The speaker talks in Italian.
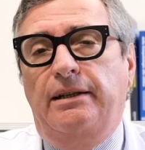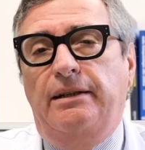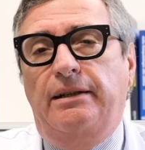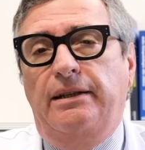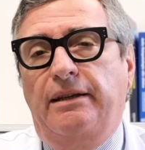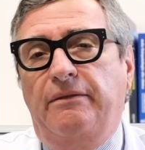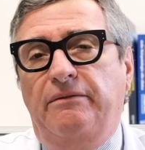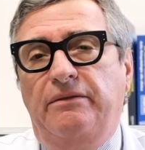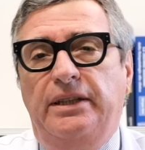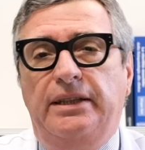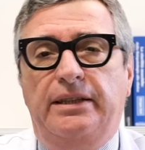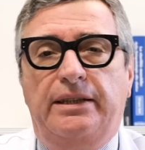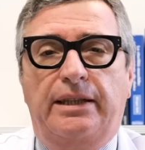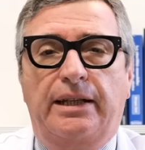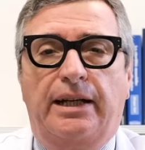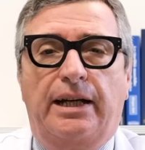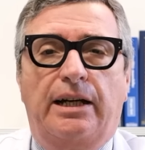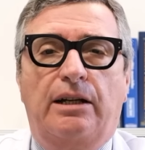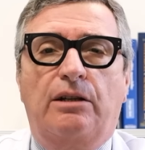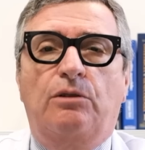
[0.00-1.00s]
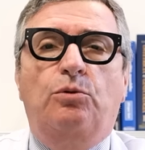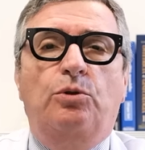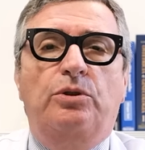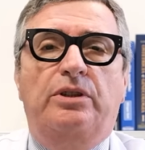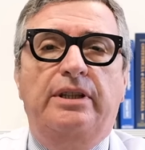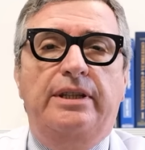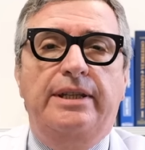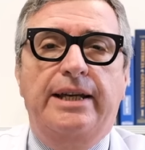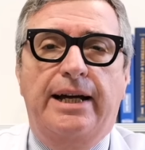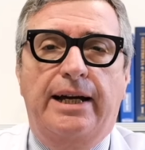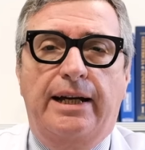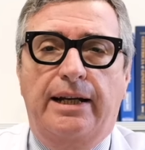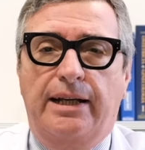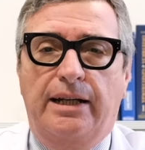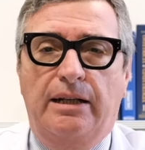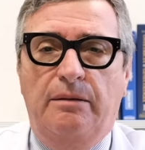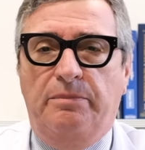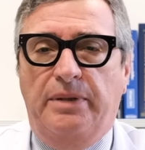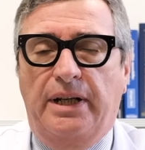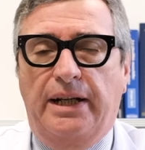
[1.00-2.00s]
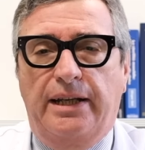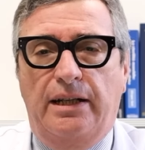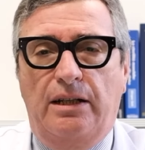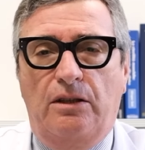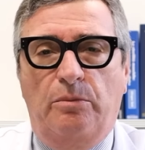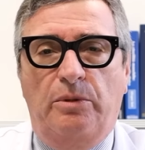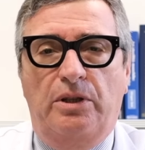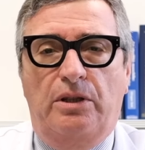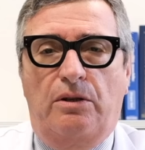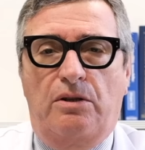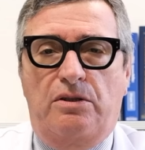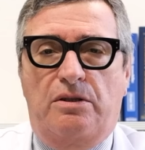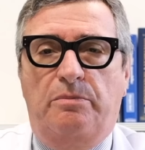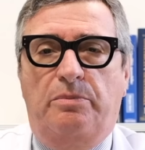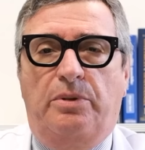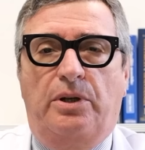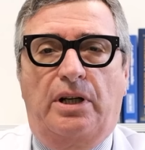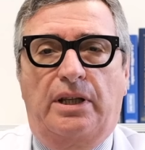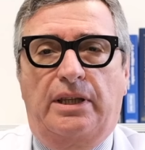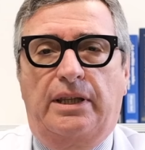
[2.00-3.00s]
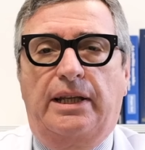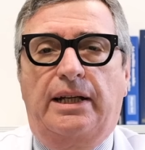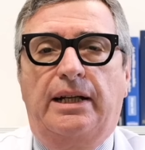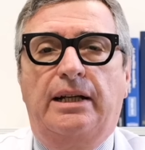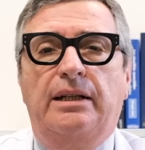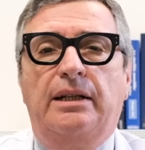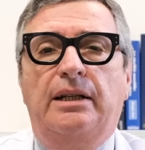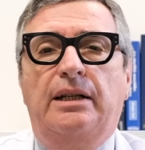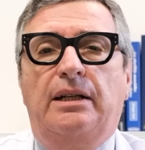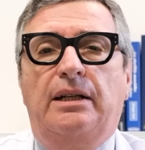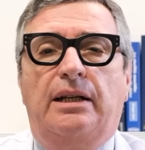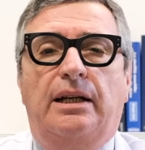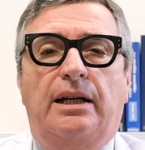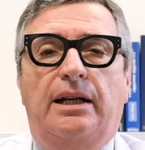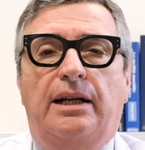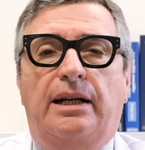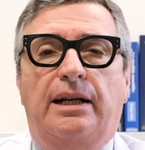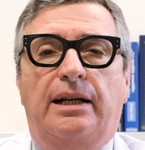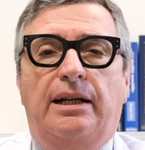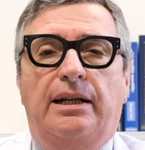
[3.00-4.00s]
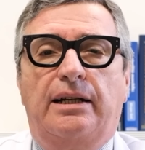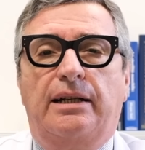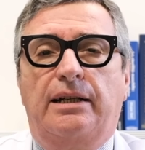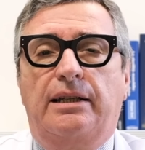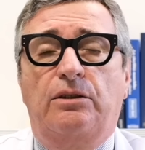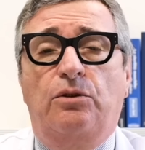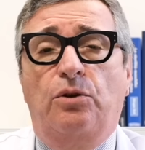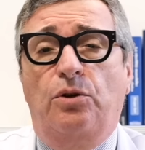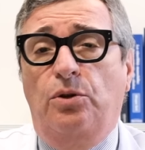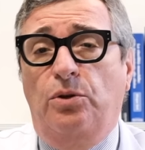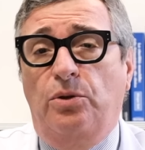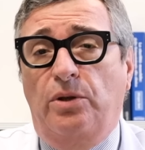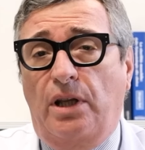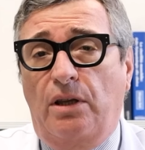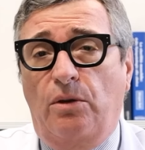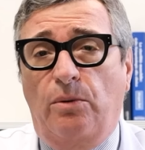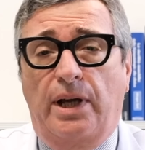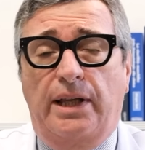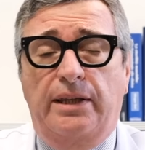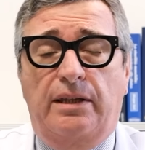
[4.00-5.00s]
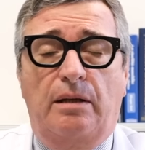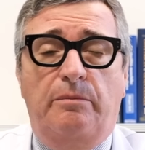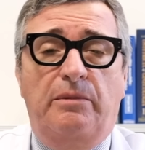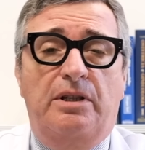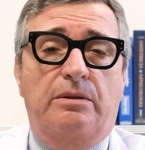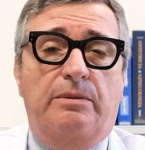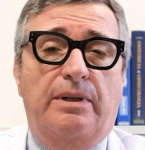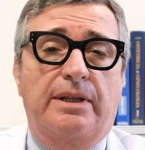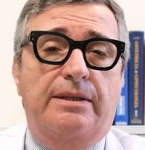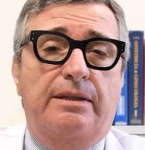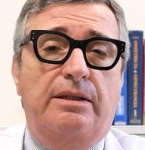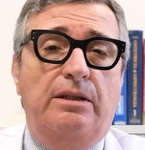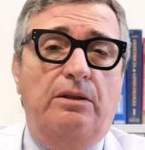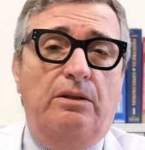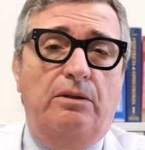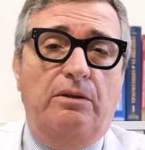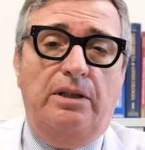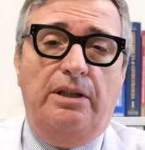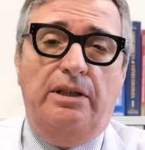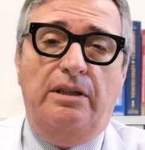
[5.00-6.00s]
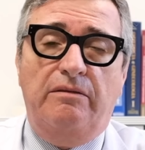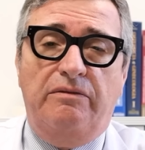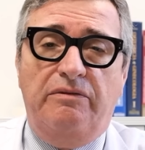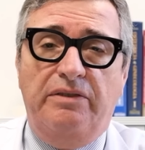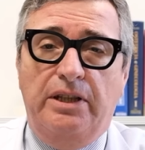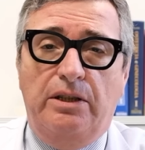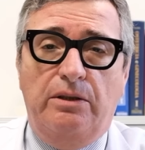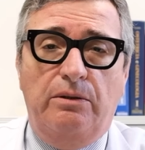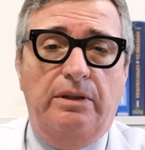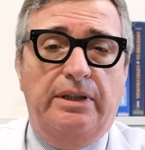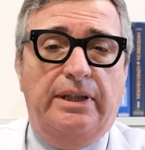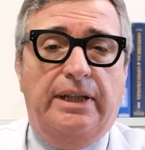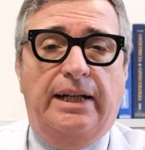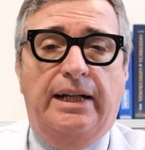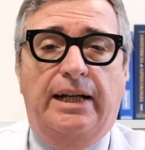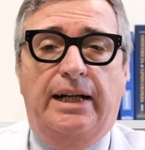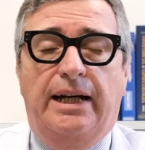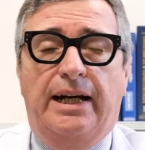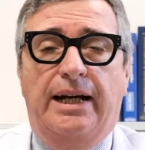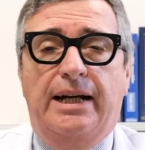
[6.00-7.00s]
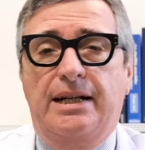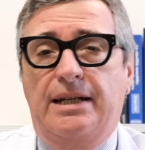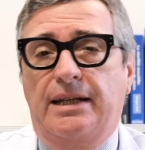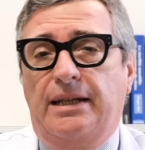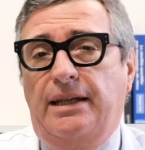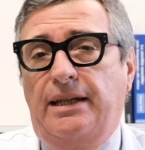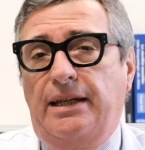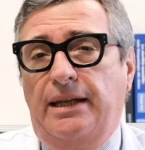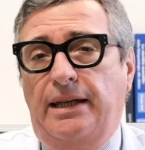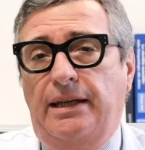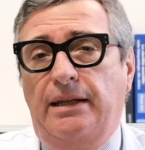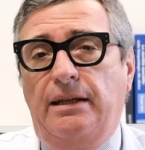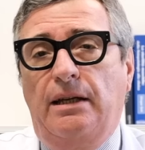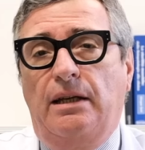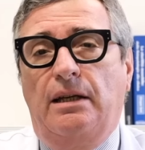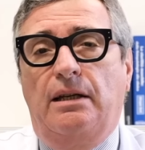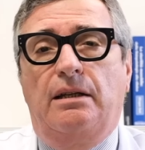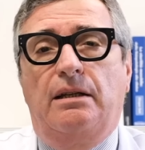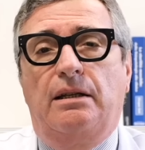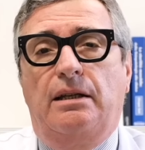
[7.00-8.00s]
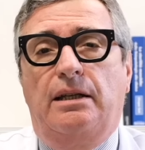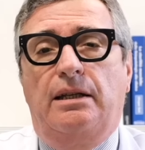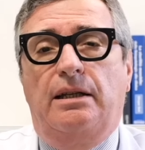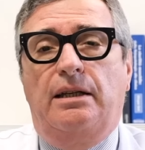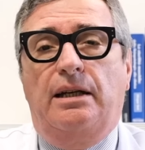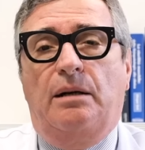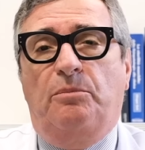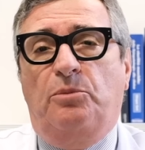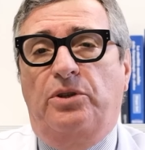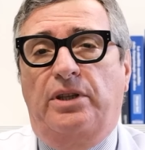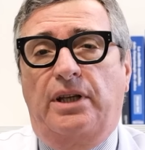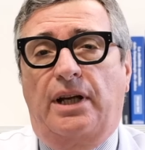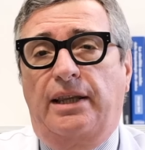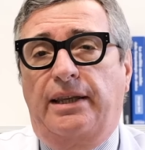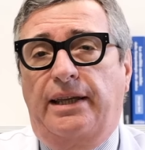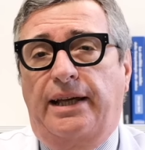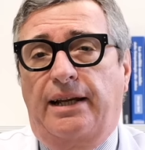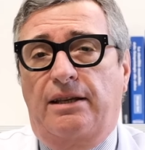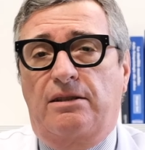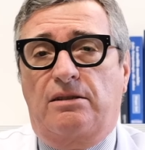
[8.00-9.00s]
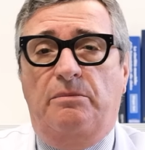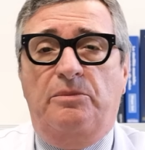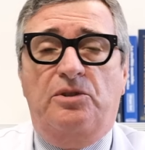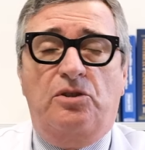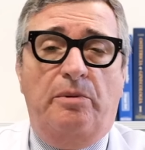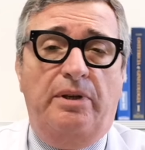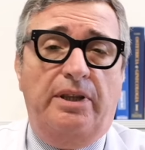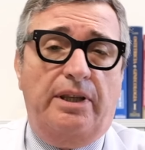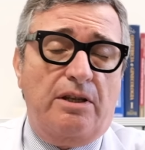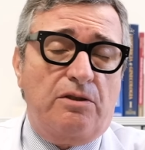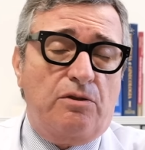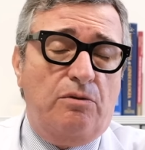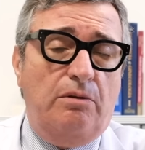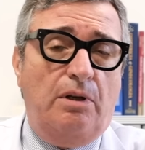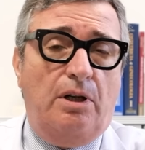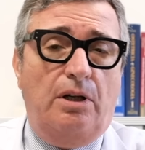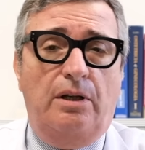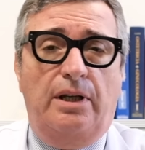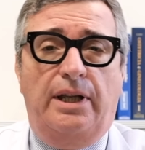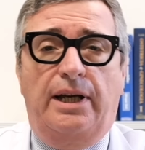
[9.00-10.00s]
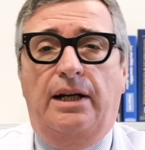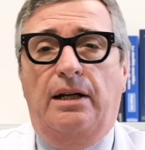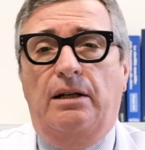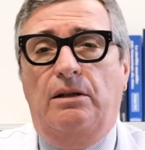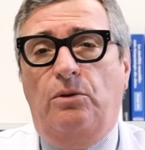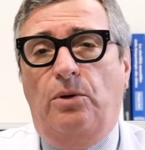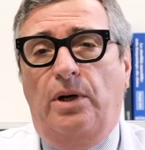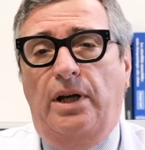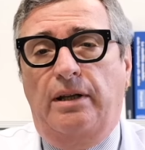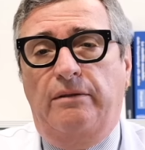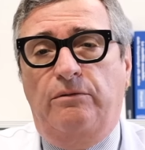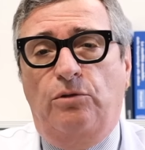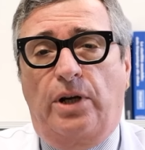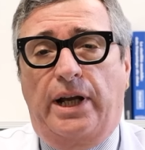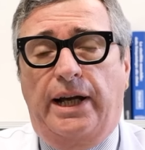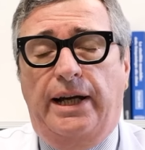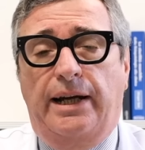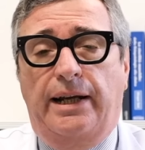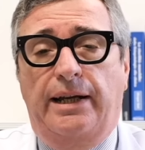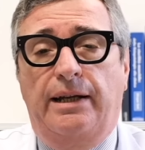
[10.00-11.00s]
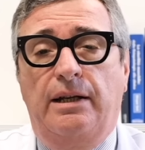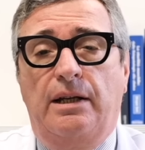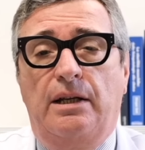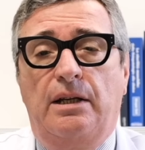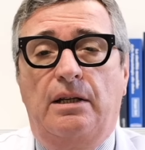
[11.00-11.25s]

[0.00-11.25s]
la vita quotidiana perché l'endometrosi porta a dolore durante le mestruazioni, difficoltà anche a poter andare semplicemente a scuola o a lavorare